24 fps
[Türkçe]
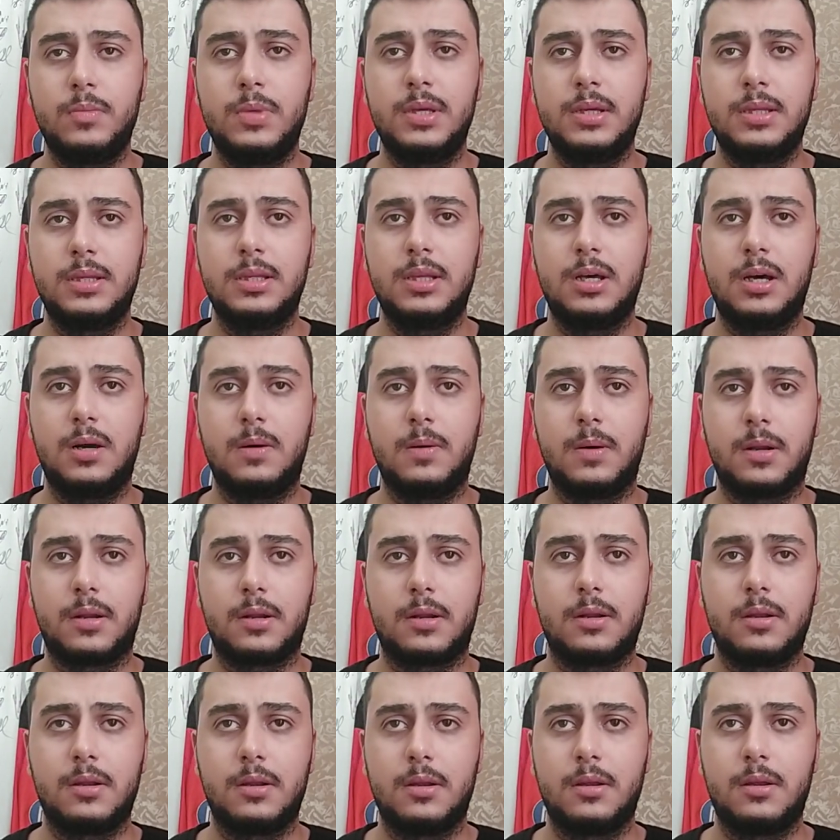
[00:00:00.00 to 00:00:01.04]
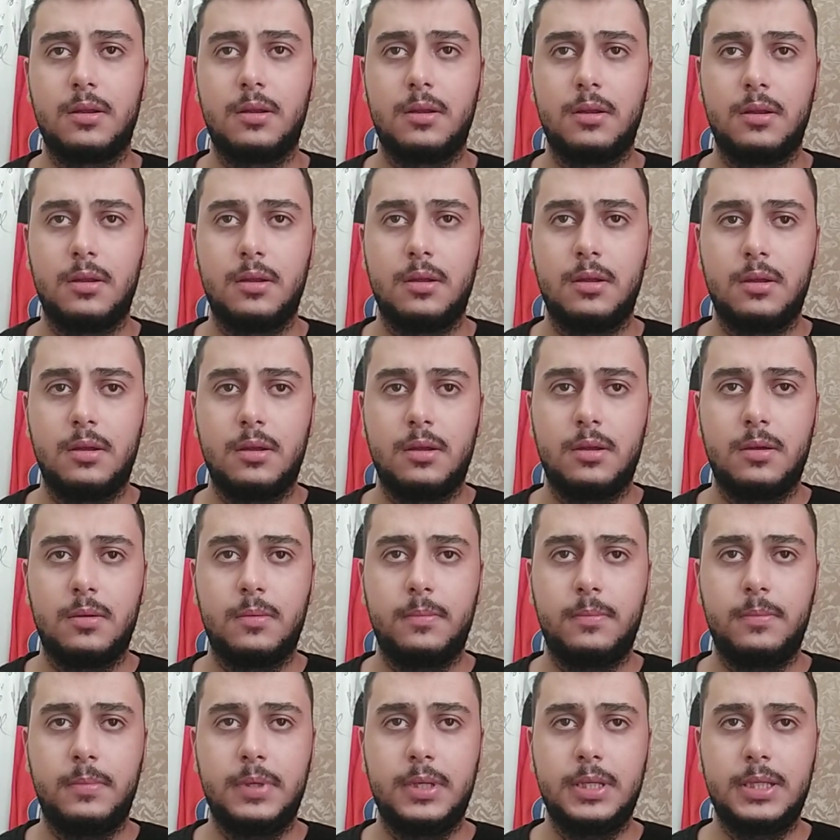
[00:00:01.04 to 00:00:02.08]
bir yıl daha var.
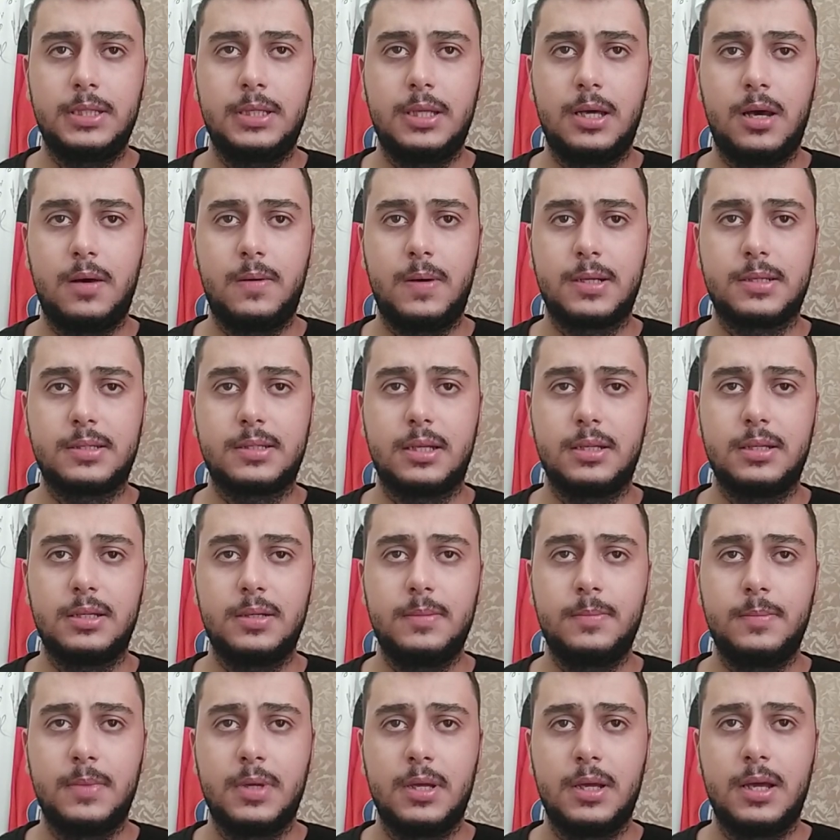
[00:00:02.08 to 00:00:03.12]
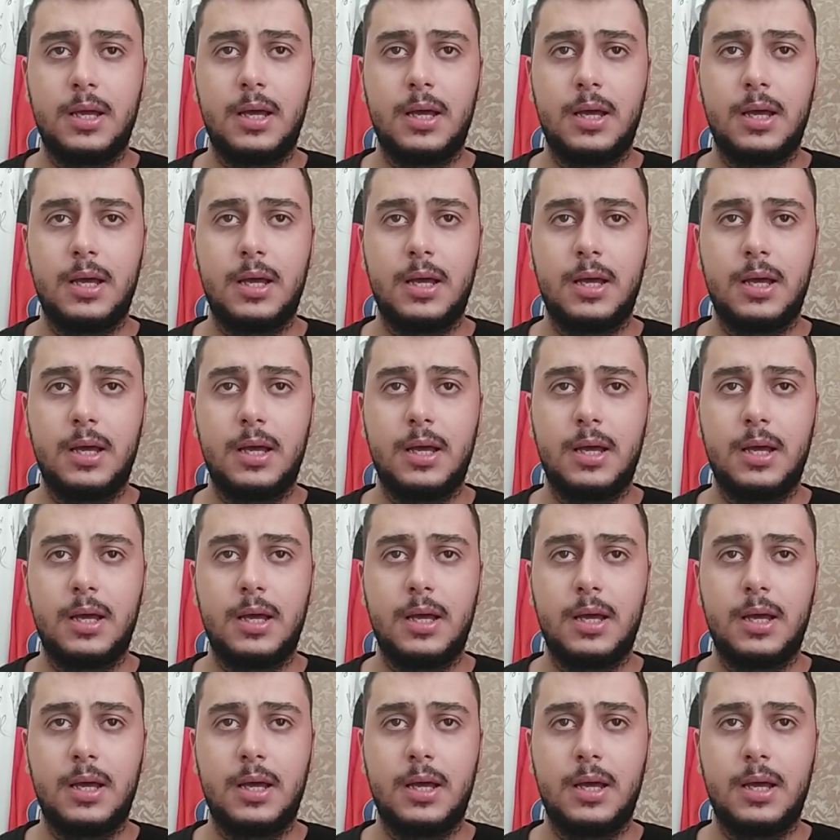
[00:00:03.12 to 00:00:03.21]
Bir yıl daha var sanırım.